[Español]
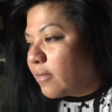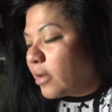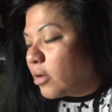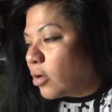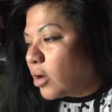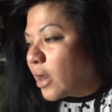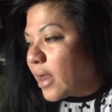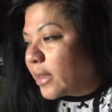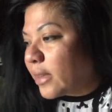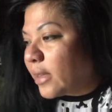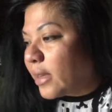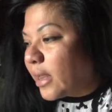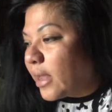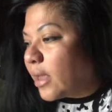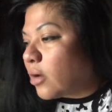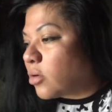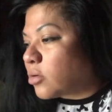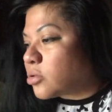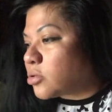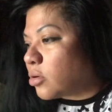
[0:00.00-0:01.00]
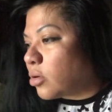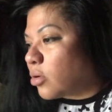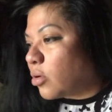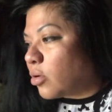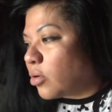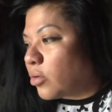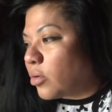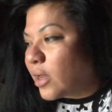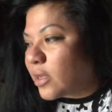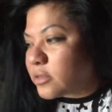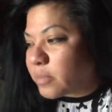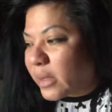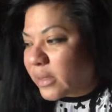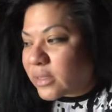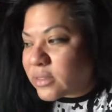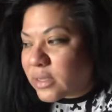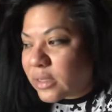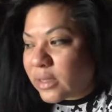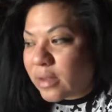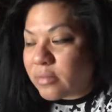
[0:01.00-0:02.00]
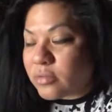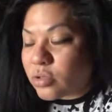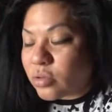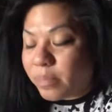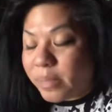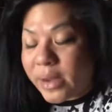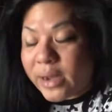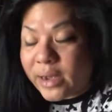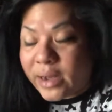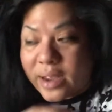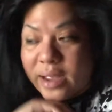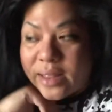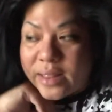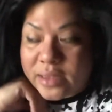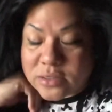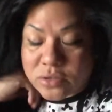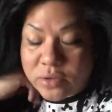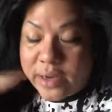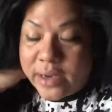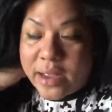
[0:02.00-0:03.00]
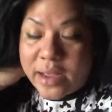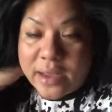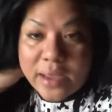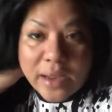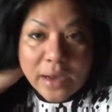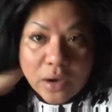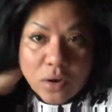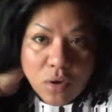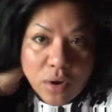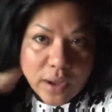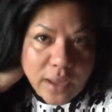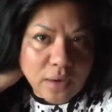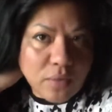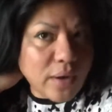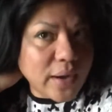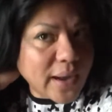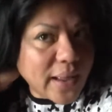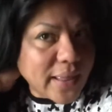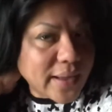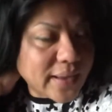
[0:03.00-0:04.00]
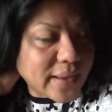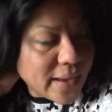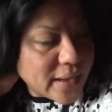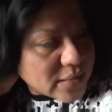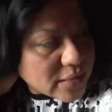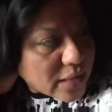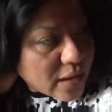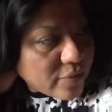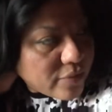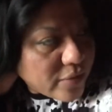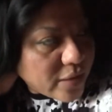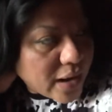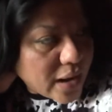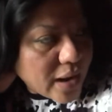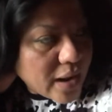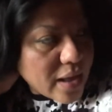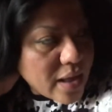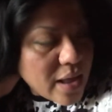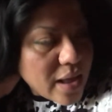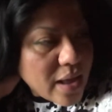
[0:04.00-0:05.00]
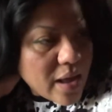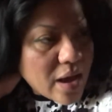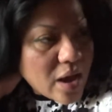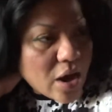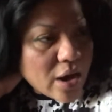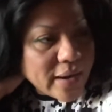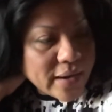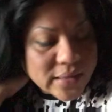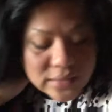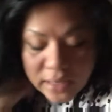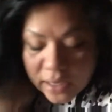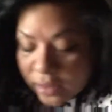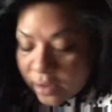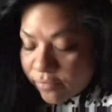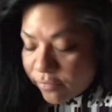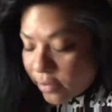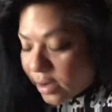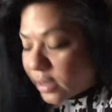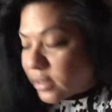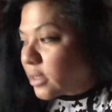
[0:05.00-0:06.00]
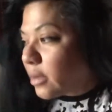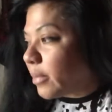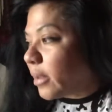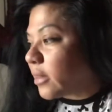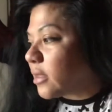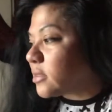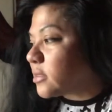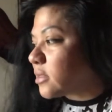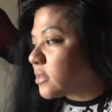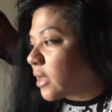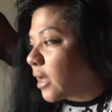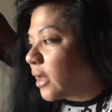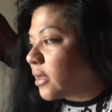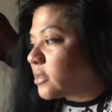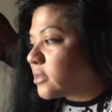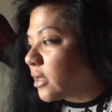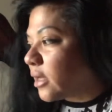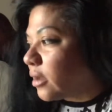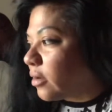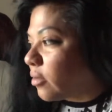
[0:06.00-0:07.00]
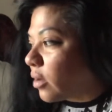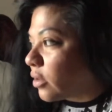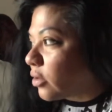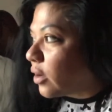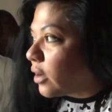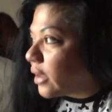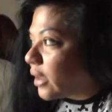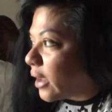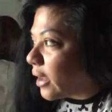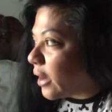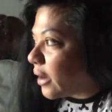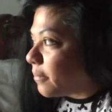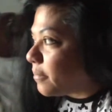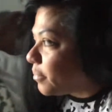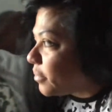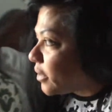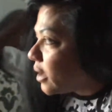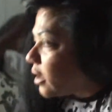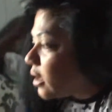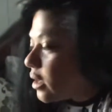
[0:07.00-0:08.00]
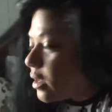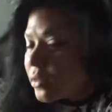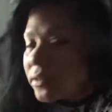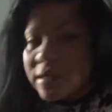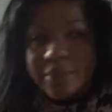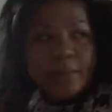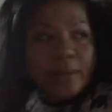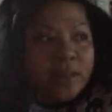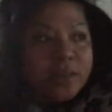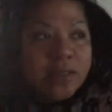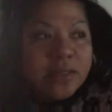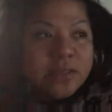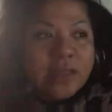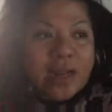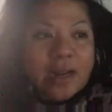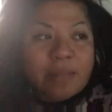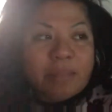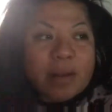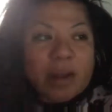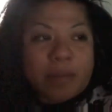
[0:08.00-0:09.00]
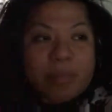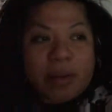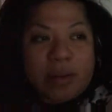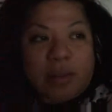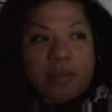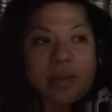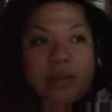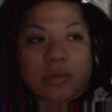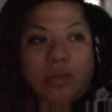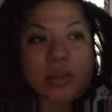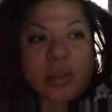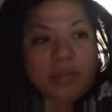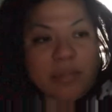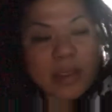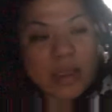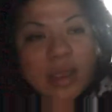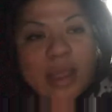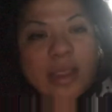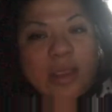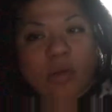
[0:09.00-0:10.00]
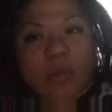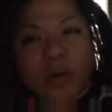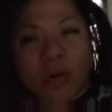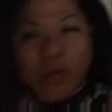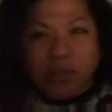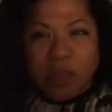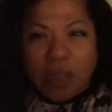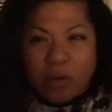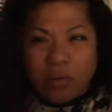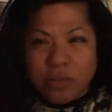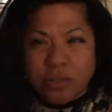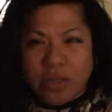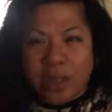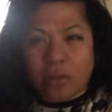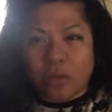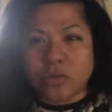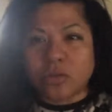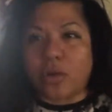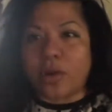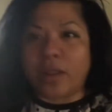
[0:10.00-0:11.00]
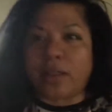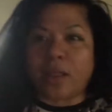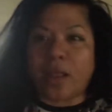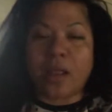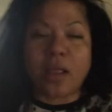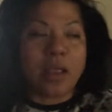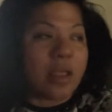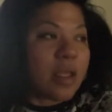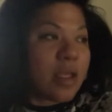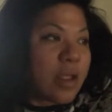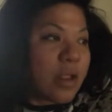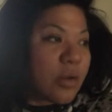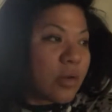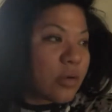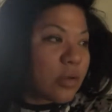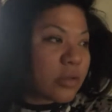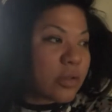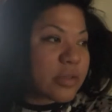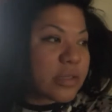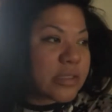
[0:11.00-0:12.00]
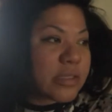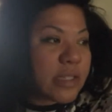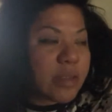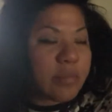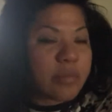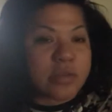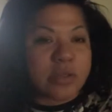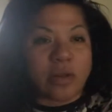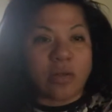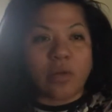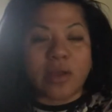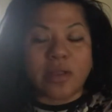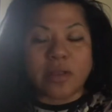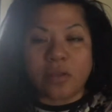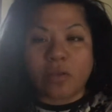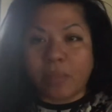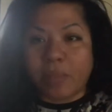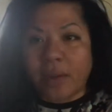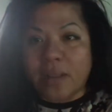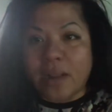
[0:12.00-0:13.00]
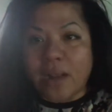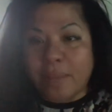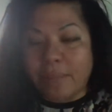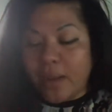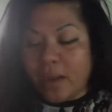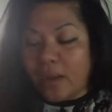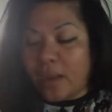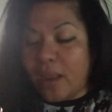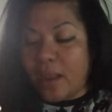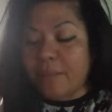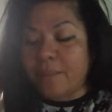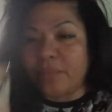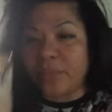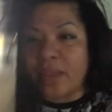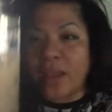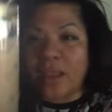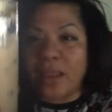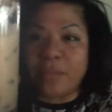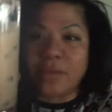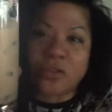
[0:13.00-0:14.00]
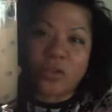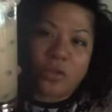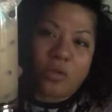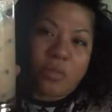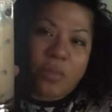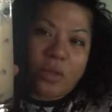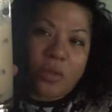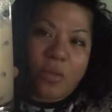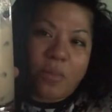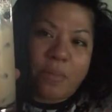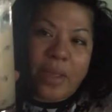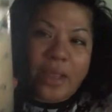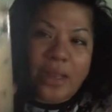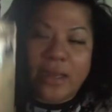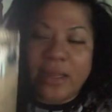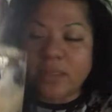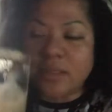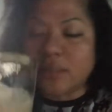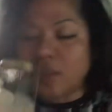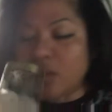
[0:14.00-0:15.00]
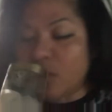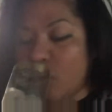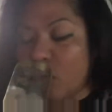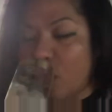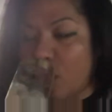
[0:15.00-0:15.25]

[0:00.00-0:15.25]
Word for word: vino el jardinero, o las matas ya están súper regadas. No hay nada que recoger, no hay nada que hacer afuera. Alex anda afuera, se mete y se sale, si cuando él quiere se mete y se sale para el apartamento de mi hija. Y como no están los nietos ahorita, nosotros decidimos no, no prender la parrilla. Aquí me estoy tomando un Baileys.